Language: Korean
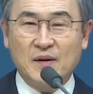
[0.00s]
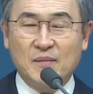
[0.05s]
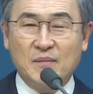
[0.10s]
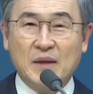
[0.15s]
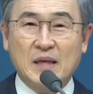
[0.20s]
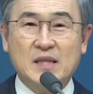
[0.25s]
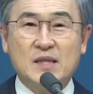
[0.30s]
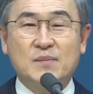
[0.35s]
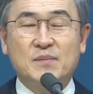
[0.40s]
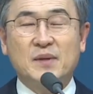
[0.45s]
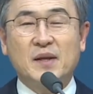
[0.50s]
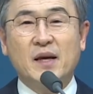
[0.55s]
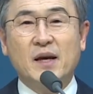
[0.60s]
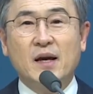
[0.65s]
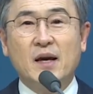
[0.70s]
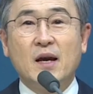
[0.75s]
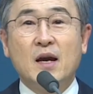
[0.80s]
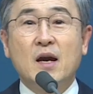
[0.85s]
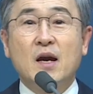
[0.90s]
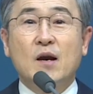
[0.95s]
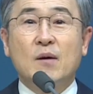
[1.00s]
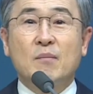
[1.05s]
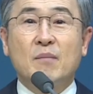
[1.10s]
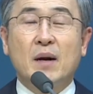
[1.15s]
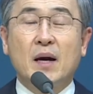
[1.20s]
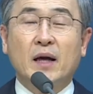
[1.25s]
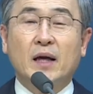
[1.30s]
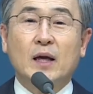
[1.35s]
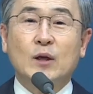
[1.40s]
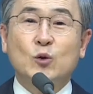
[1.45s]
마침내
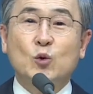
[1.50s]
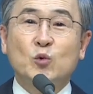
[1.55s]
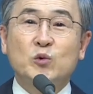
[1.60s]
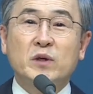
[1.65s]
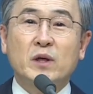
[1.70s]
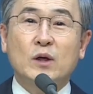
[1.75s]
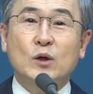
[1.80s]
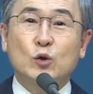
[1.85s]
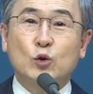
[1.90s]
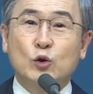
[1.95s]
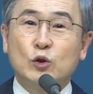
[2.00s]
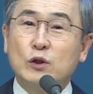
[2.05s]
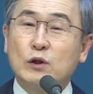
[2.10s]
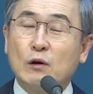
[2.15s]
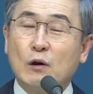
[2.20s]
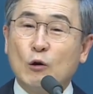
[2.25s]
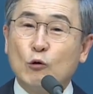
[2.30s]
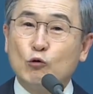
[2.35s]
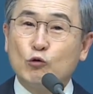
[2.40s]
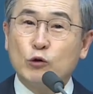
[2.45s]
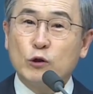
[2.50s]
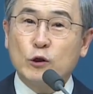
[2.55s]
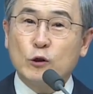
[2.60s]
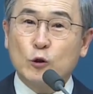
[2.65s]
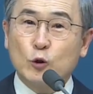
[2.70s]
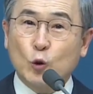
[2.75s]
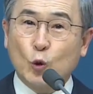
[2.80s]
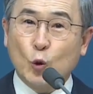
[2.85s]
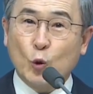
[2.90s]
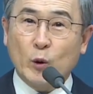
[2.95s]
마게도냐로 건너와 우리를
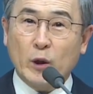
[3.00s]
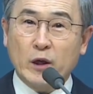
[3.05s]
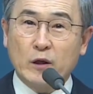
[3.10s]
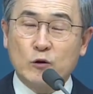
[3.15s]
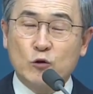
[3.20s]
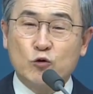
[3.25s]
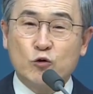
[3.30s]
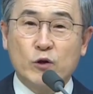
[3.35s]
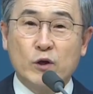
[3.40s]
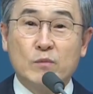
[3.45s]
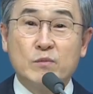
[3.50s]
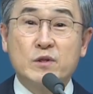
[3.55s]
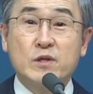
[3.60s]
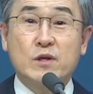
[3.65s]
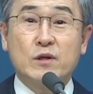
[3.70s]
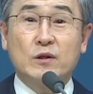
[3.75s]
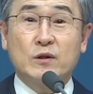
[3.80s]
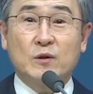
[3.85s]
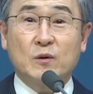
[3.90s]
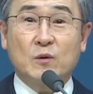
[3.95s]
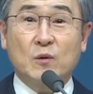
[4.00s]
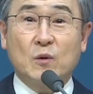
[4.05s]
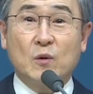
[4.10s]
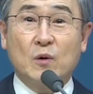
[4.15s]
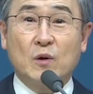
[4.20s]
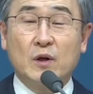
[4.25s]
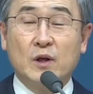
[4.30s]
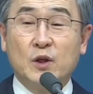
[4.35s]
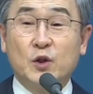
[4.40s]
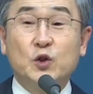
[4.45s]
도우라는 주의 음성을
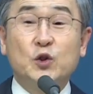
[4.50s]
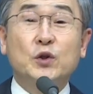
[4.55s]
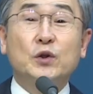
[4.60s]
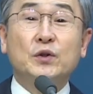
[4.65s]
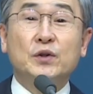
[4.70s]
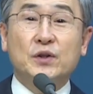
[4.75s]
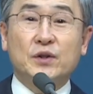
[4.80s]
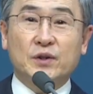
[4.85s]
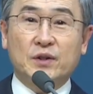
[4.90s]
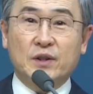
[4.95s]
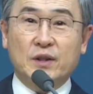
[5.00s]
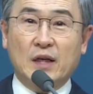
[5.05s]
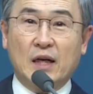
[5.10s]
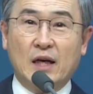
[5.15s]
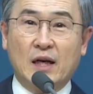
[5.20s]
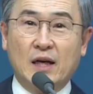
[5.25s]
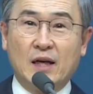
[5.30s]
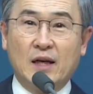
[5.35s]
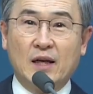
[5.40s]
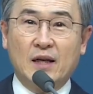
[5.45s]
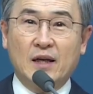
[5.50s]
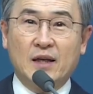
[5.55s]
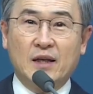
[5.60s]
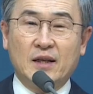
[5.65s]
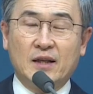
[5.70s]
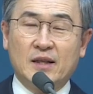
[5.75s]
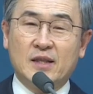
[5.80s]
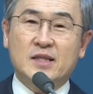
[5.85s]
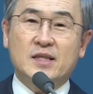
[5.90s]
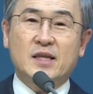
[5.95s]
듣고 드디어 그가
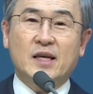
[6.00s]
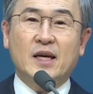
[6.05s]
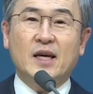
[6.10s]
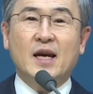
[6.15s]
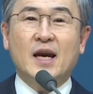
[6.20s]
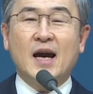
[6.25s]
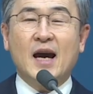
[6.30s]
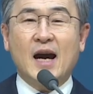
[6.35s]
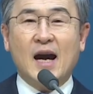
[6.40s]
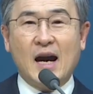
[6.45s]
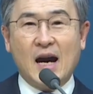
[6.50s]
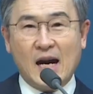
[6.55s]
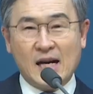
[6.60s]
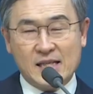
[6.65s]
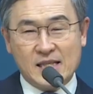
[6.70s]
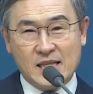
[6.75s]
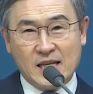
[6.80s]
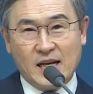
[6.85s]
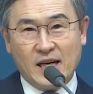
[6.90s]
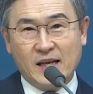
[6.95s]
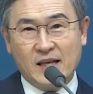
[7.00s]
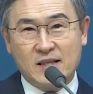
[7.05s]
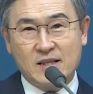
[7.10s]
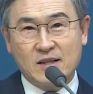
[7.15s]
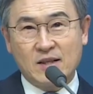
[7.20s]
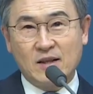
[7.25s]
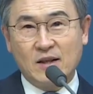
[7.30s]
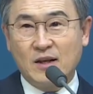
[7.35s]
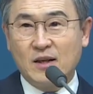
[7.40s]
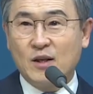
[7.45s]
이제
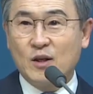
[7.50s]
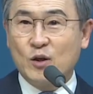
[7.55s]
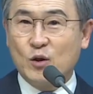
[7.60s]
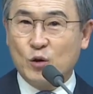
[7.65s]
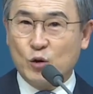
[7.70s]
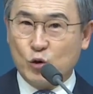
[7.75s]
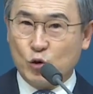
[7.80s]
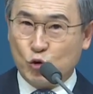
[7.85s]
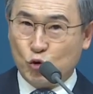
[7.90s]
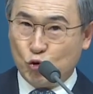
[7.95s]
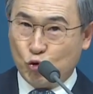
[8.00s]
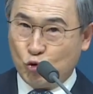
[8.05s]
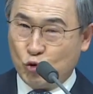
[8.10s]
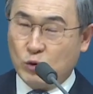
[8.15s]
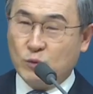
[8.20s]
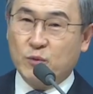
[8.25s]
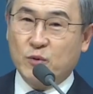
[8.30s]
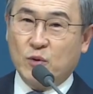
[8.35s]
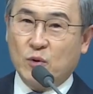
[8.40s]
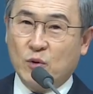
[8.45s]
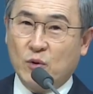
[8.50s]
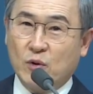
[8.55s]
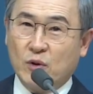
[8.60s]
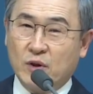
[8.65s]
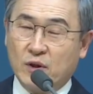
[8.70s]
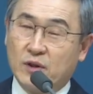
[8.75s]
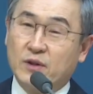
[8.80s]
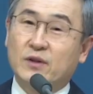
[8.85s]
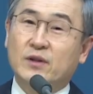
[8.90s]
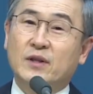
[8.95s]
아시아에서 유럽으로
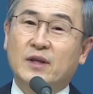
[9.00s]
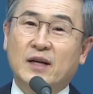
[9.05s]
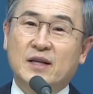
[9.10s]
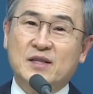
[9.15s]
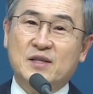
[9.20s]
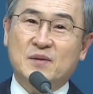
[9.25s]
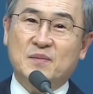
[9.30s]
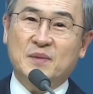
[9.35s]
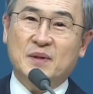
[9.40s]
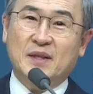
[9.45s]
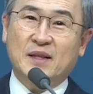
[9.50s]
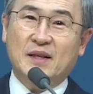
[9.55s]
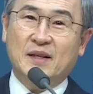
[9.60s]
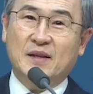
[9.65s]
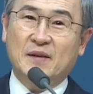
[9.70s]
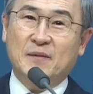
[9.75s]
건너갔습니다.